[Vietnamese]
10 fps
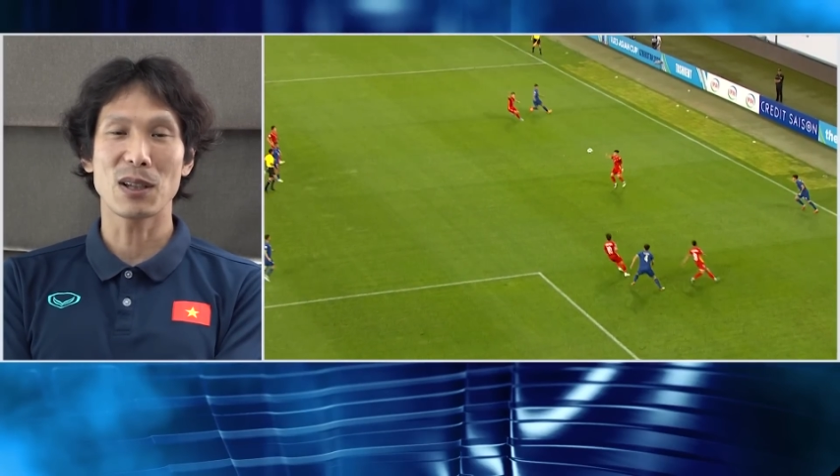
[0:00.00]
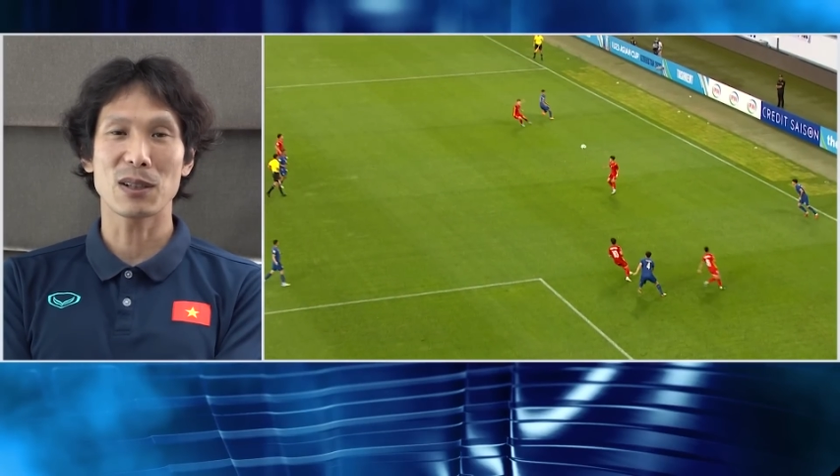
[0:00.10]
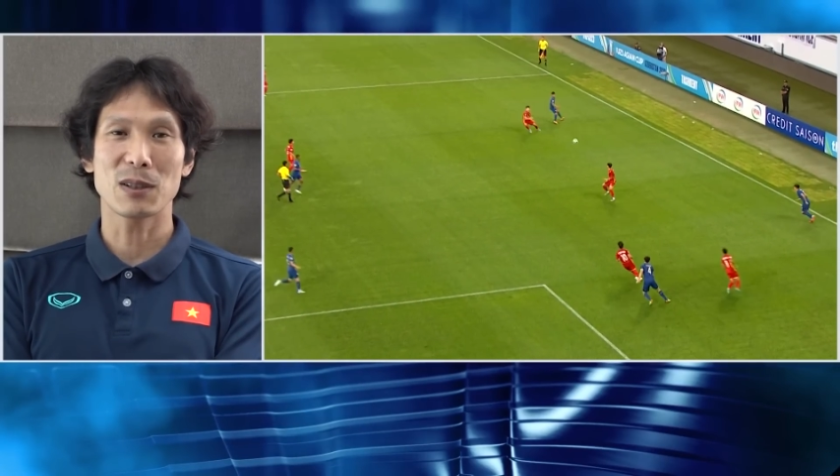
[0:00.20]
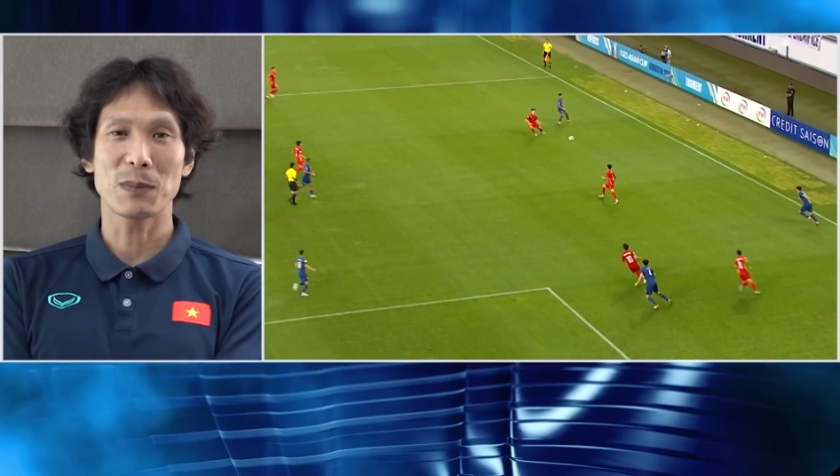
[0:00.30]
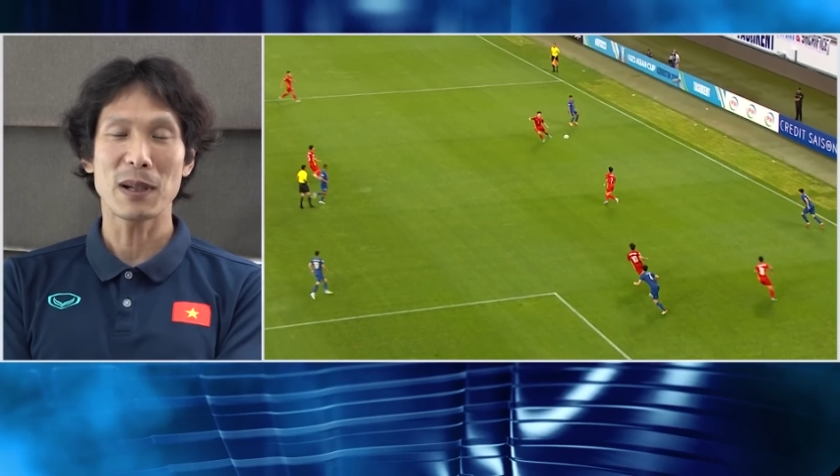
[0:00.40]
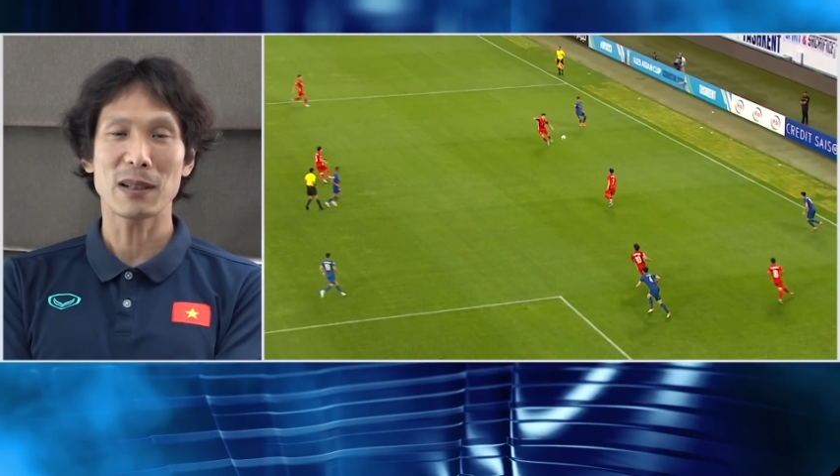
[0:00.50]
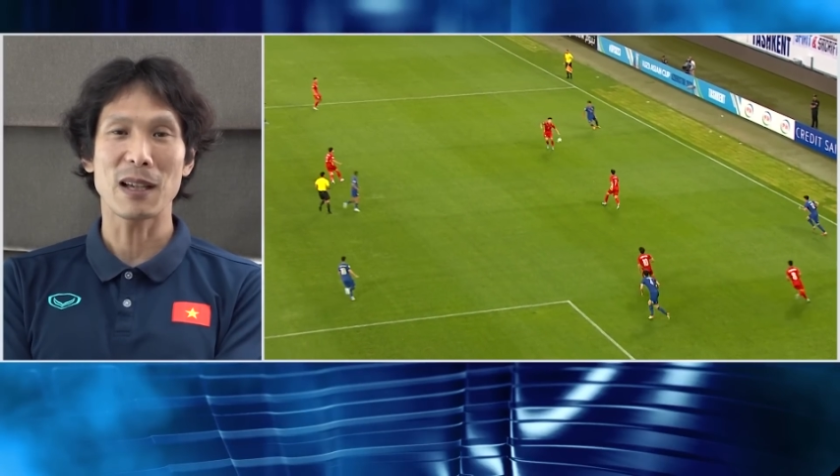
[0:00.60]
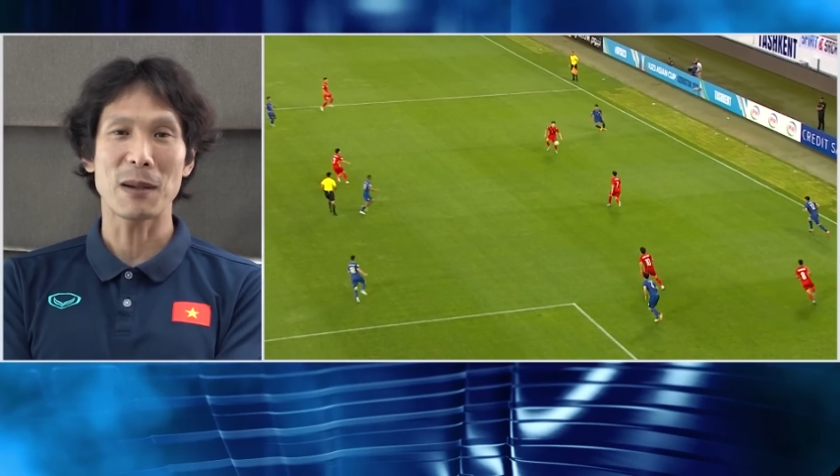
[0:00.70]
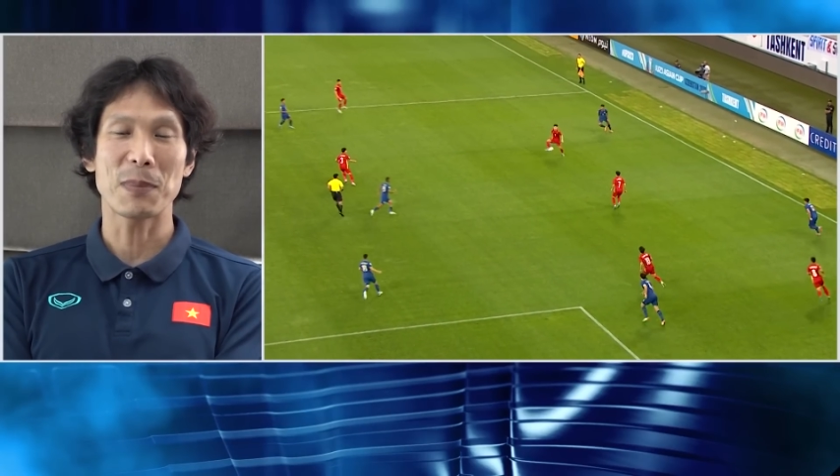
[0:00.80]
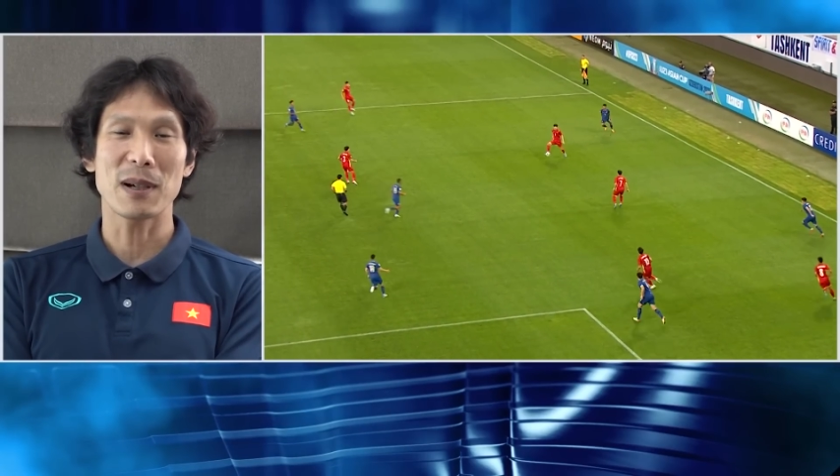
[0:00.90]
sẵn sàng
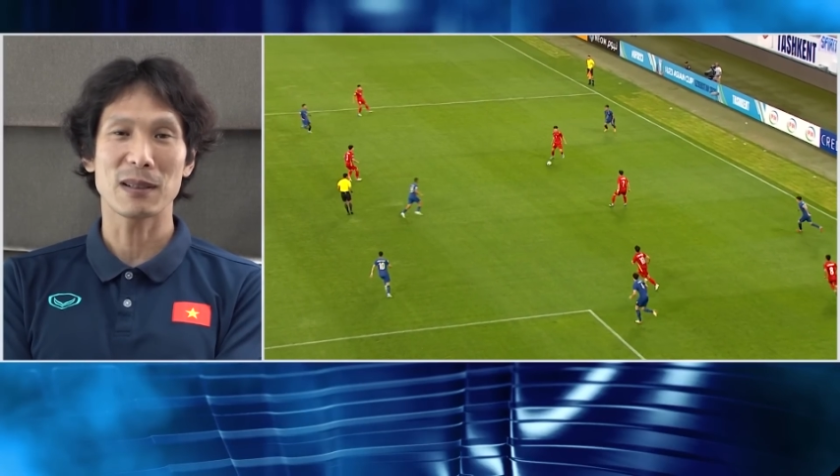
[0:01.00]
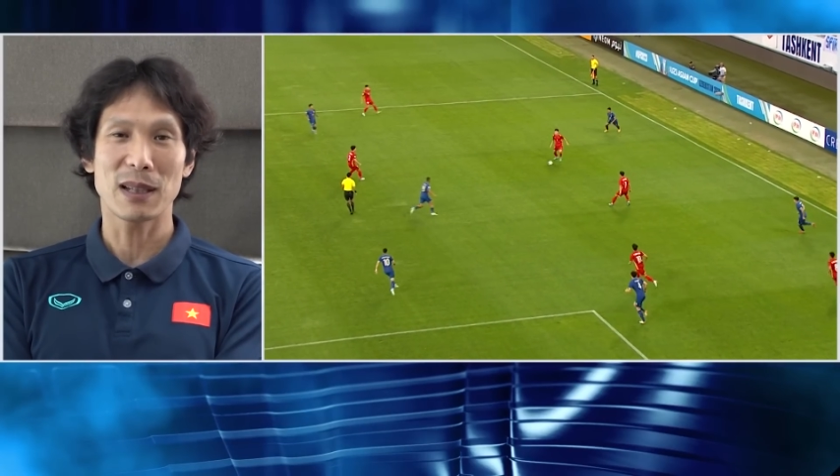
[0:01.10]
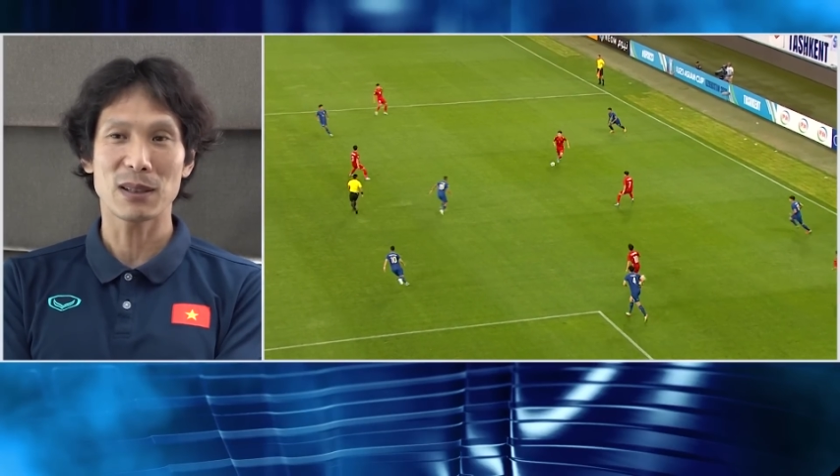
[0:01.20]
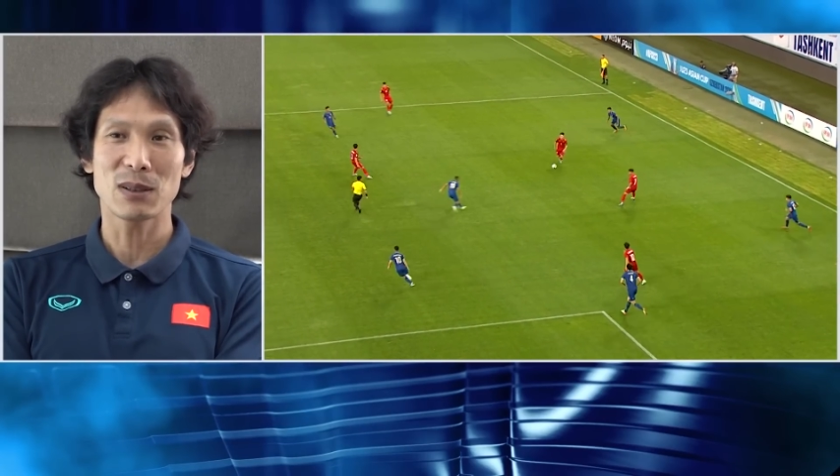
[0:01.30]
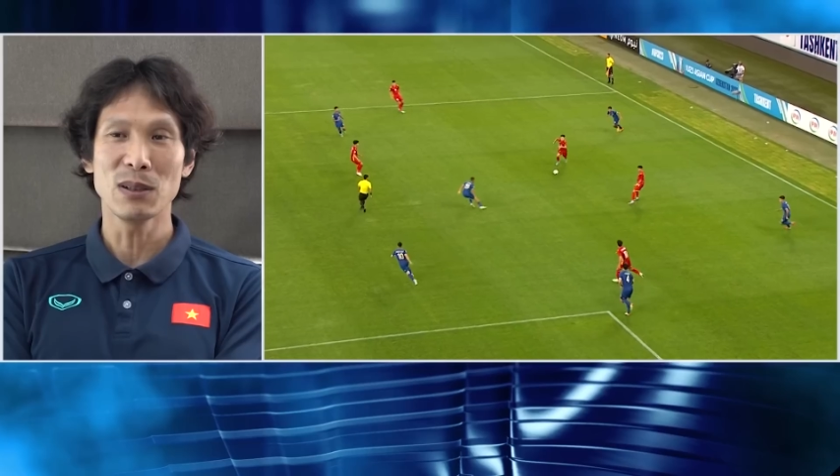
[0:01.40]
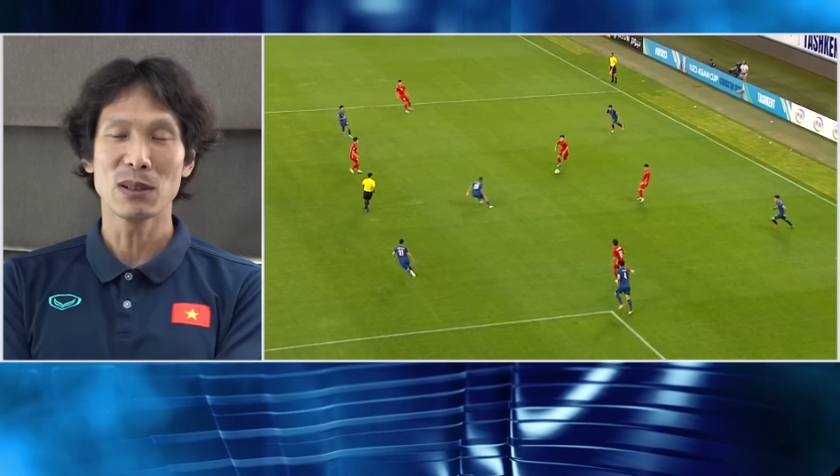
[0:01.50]
va chạm nhiều hơn.